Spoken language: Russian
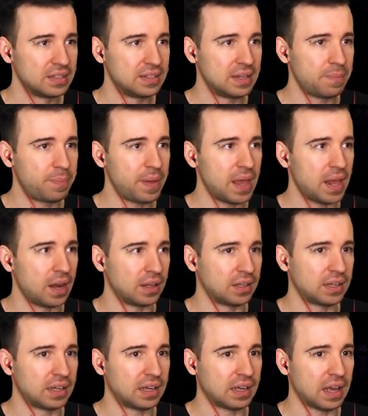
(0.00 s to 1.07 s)
Теперь,
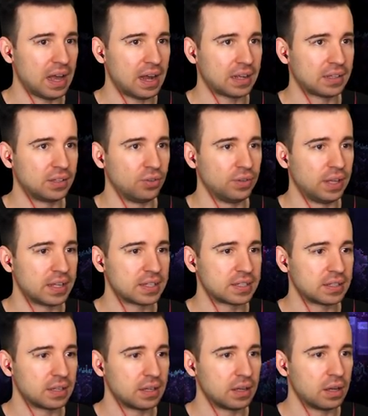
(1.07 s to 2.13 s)
как-то у
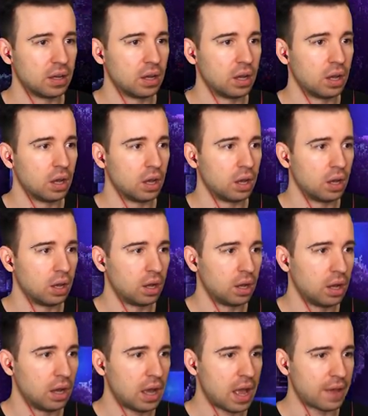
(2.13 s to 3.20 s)
нас
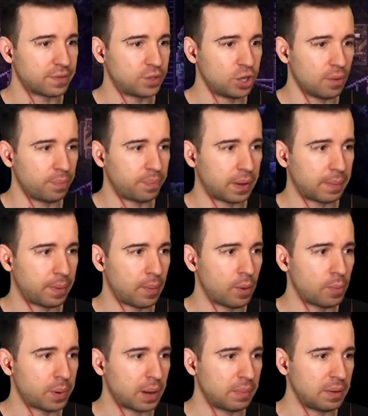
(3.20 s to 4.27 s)
а, все,
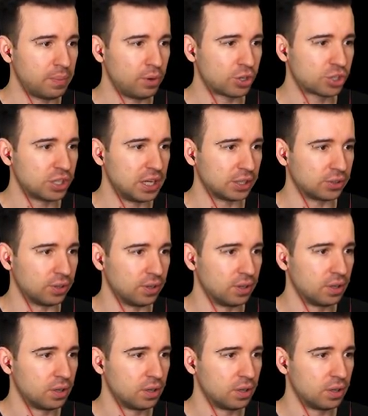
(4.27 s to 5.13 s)
по-моему, по проблем больше нету.